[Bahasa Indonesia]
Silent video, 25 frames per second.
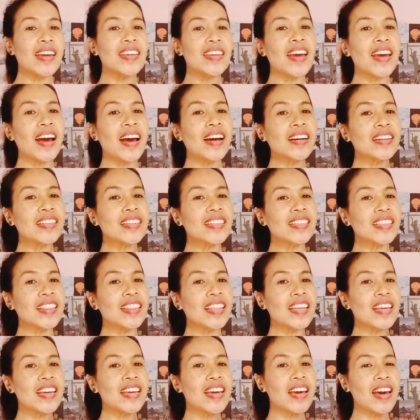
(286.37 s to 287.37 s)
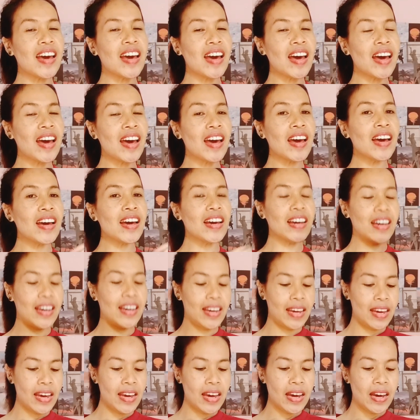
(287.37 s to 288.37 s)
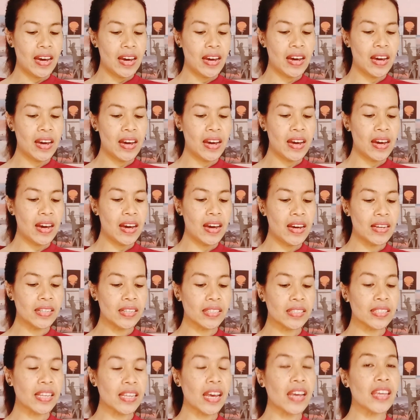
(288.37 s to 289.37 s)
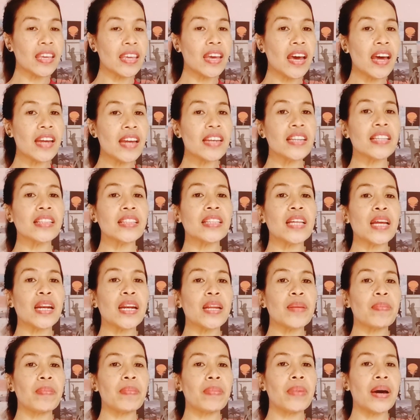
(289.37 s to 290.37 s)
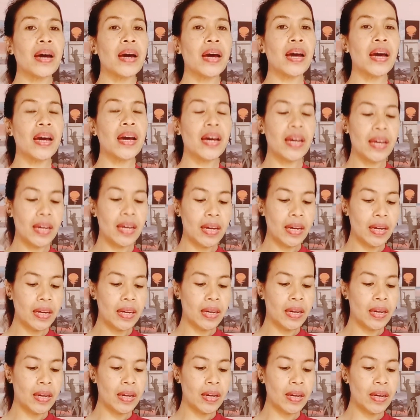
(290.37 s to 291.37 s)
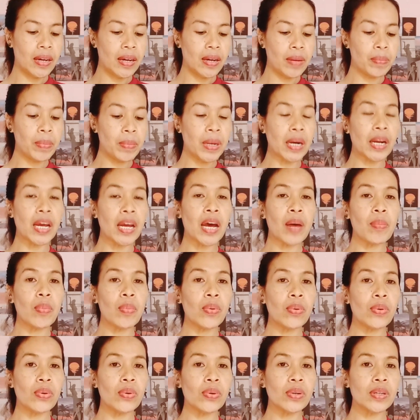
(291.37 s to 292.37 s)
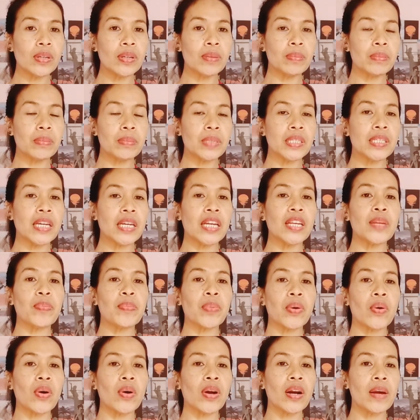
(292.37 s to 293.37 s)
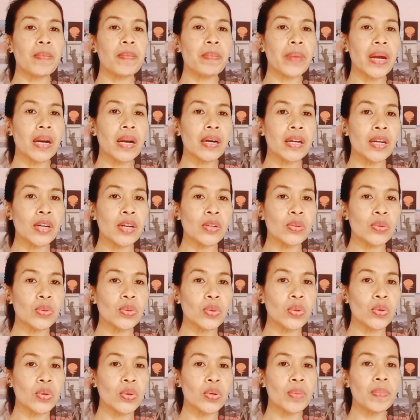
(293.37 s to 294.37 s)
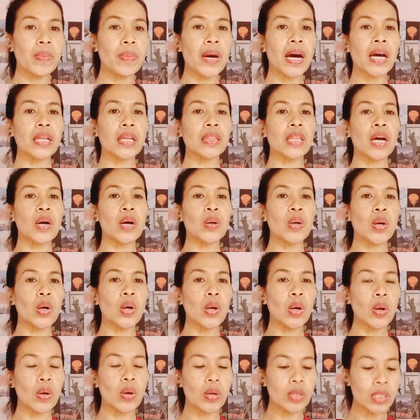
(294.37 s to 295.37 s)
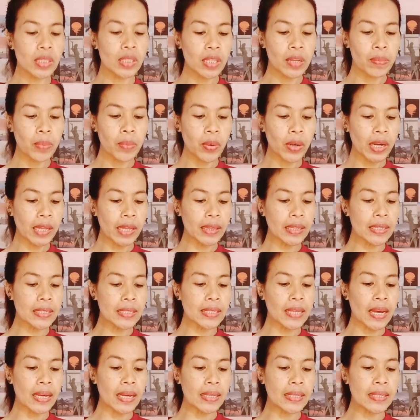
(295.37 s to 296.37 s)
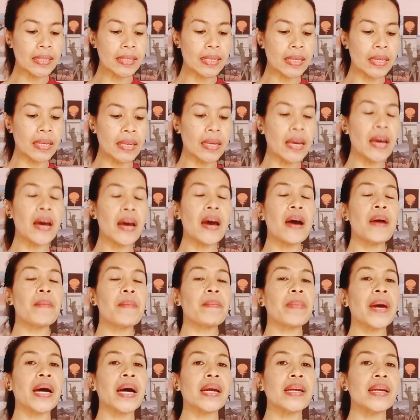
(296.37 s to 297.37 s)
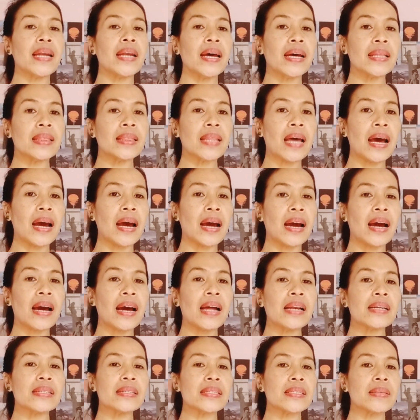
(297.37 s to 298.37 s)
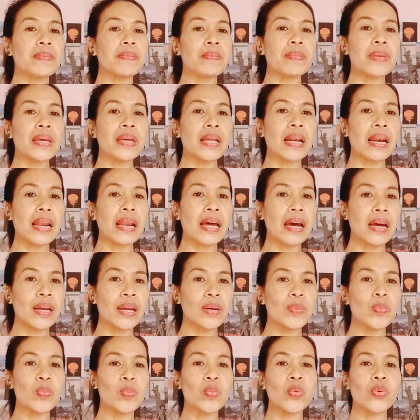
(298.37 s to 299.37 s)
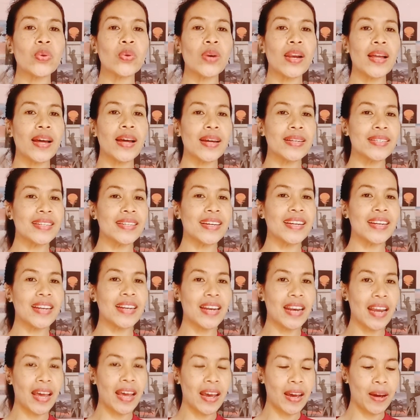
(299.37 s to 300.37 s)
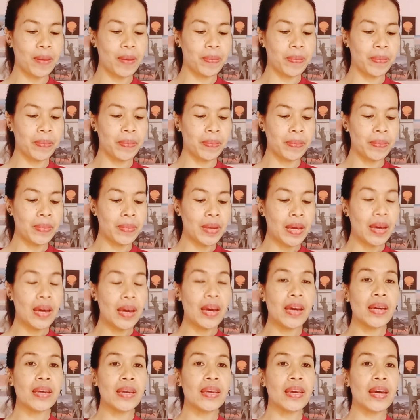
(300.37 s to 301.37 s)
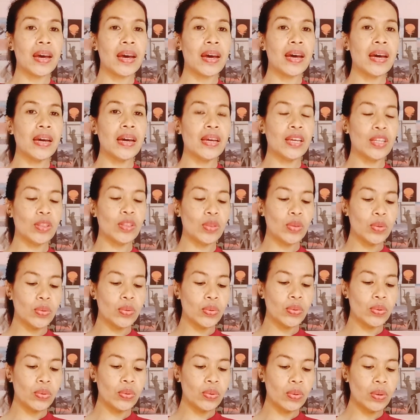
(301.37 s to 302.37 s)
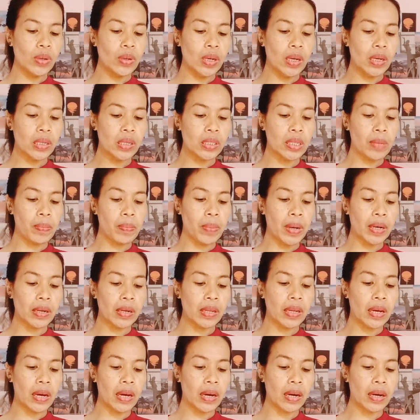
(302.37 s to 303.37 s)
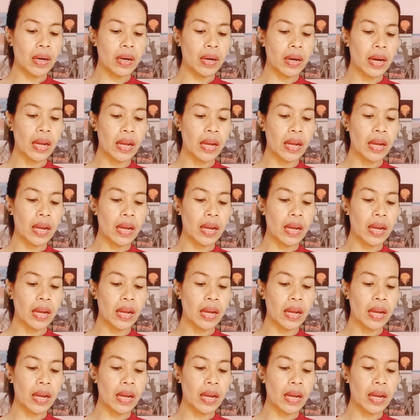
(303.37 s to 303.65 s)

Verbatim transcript: Yang ketiga, uh, saya diterima uh, bergabung menjadi program partner YouTube atau lolos dimonetisasi pada tanggal 9 bulan 6 ya itu eh, seperti yang